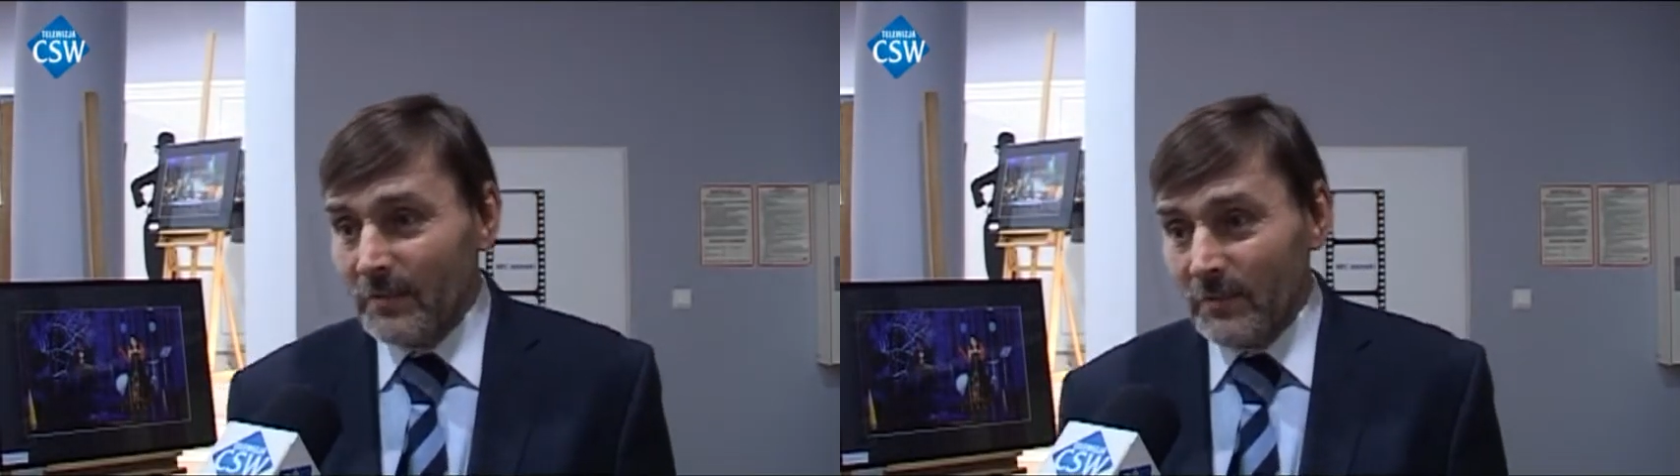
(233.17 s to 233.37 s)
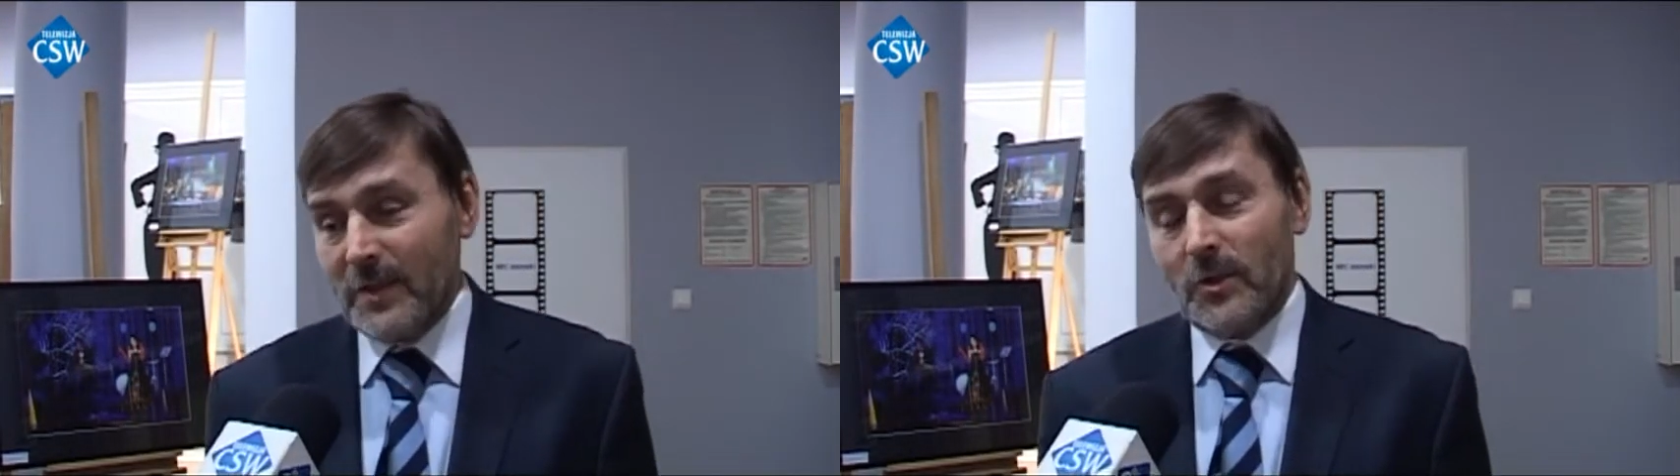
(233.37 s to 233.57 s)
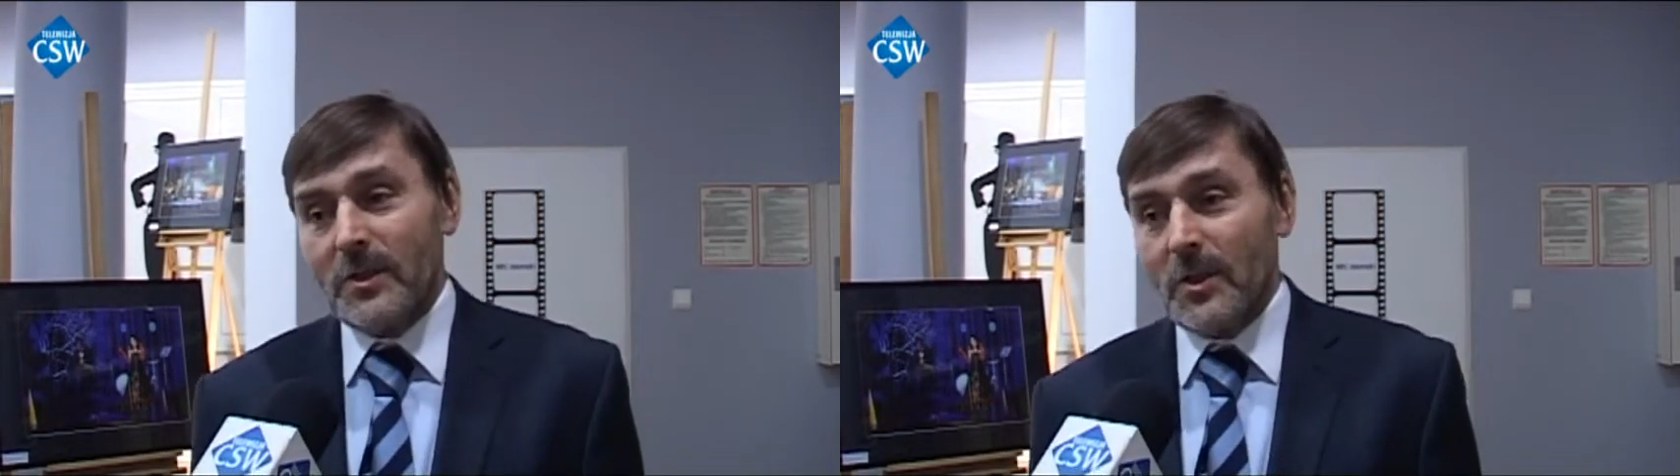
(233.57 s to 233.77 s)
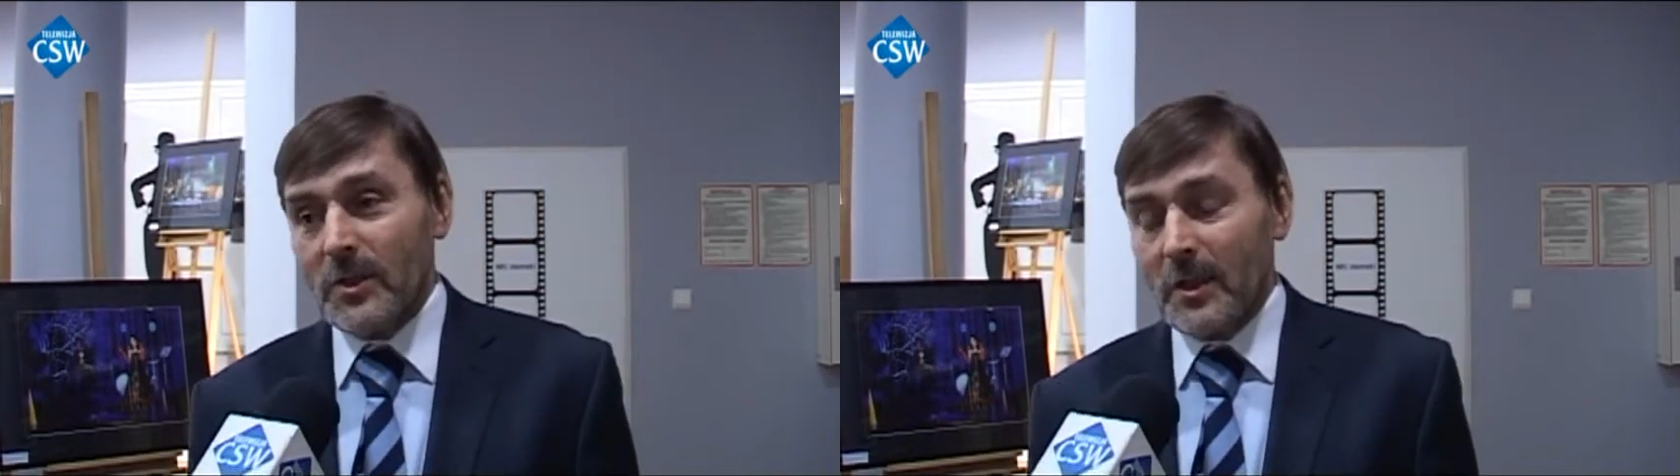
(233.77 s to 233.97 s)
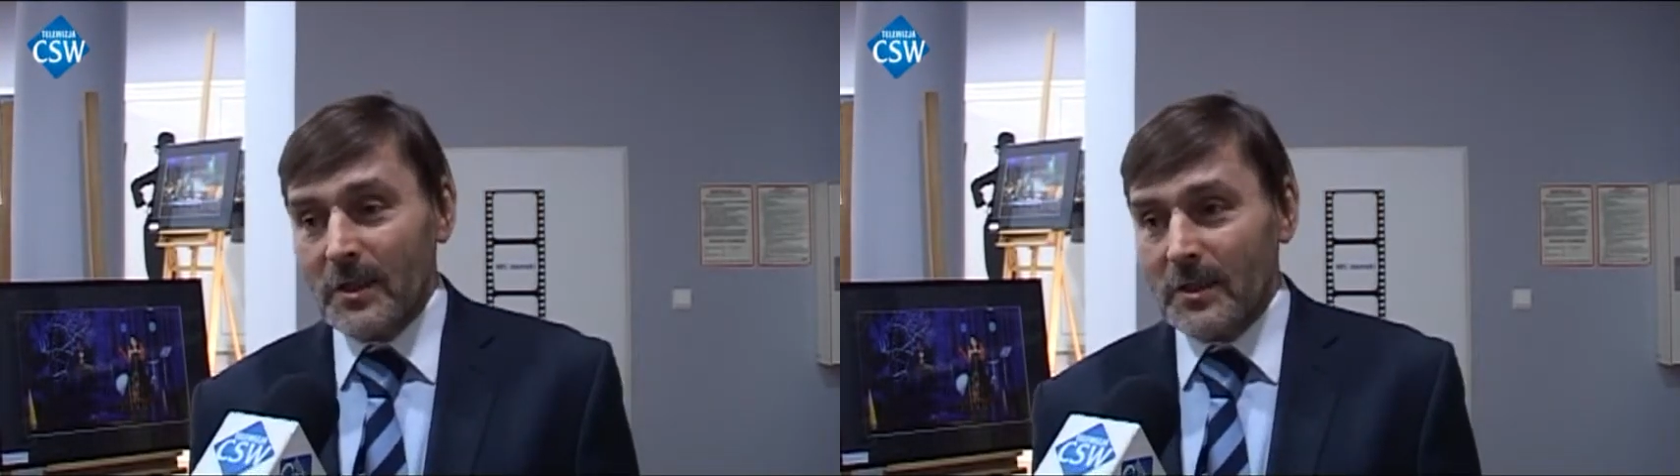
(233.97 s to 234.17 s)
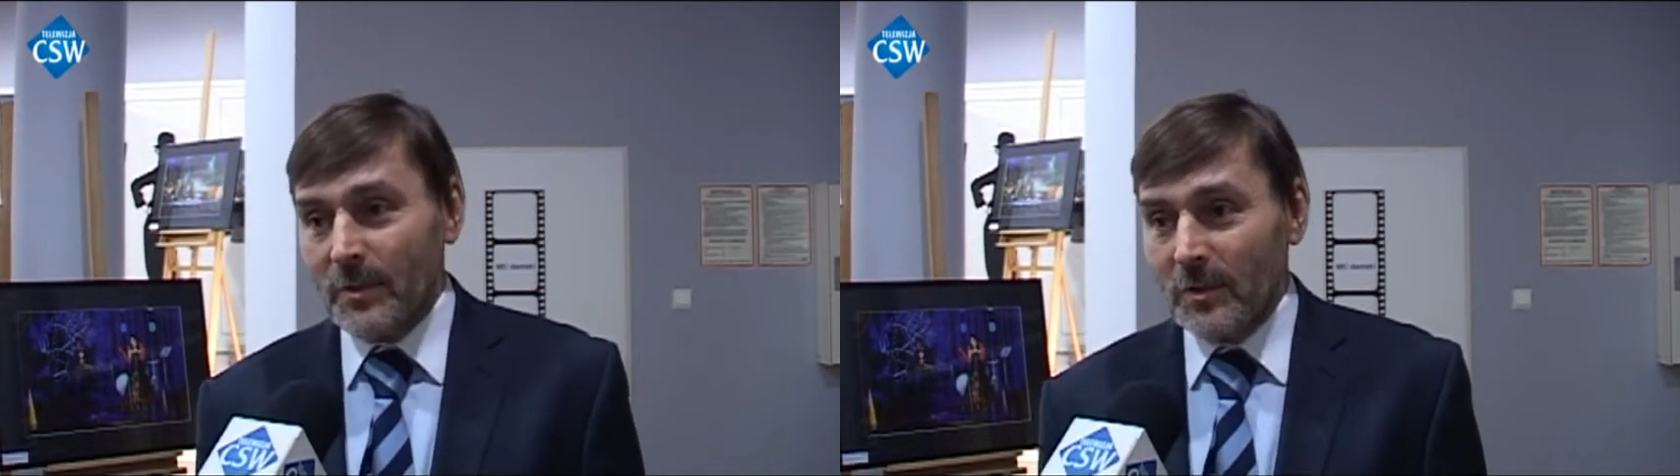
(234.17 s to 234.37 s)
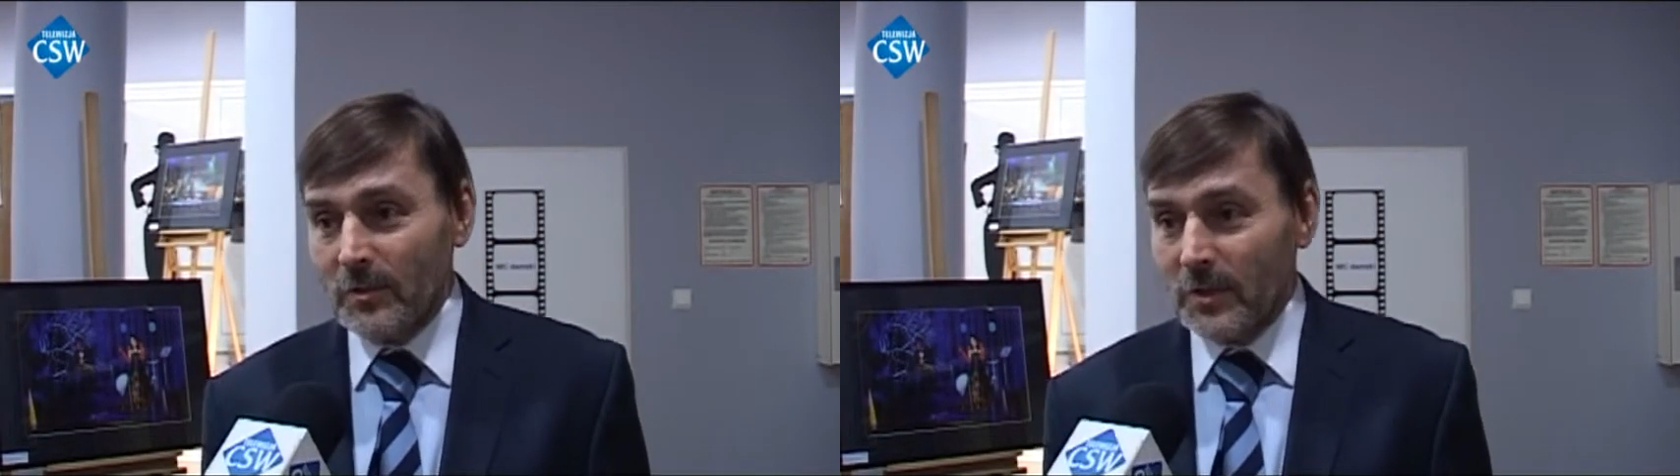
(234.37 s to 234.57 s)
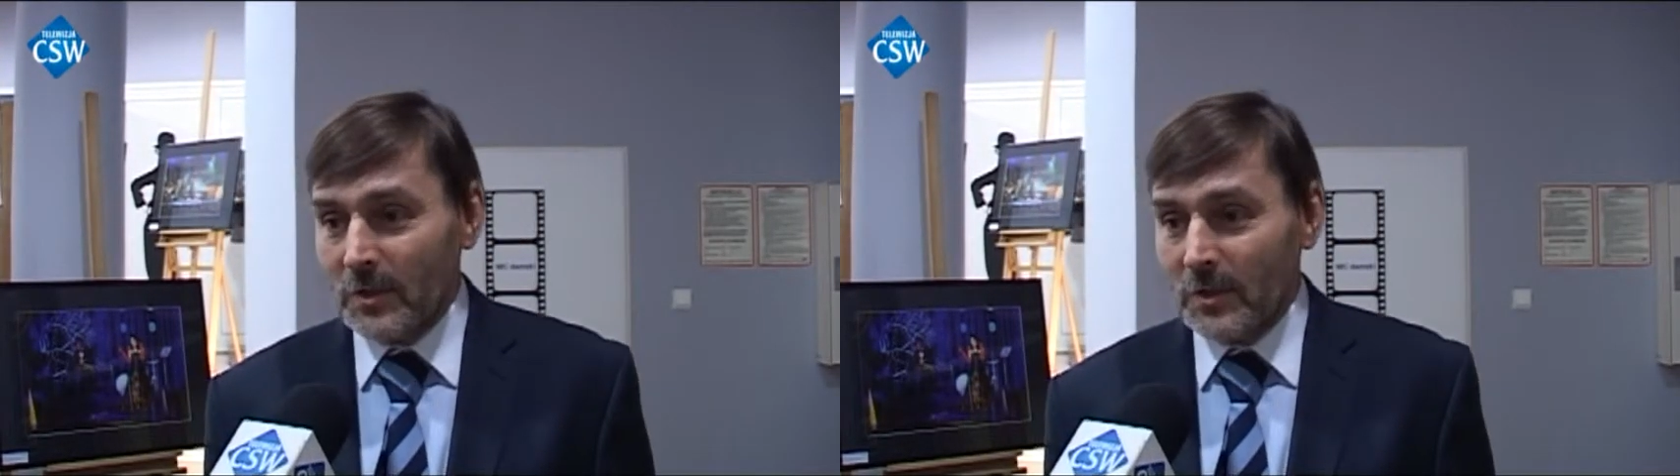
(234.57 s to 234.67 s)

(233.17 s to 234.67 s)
w 2014 roku,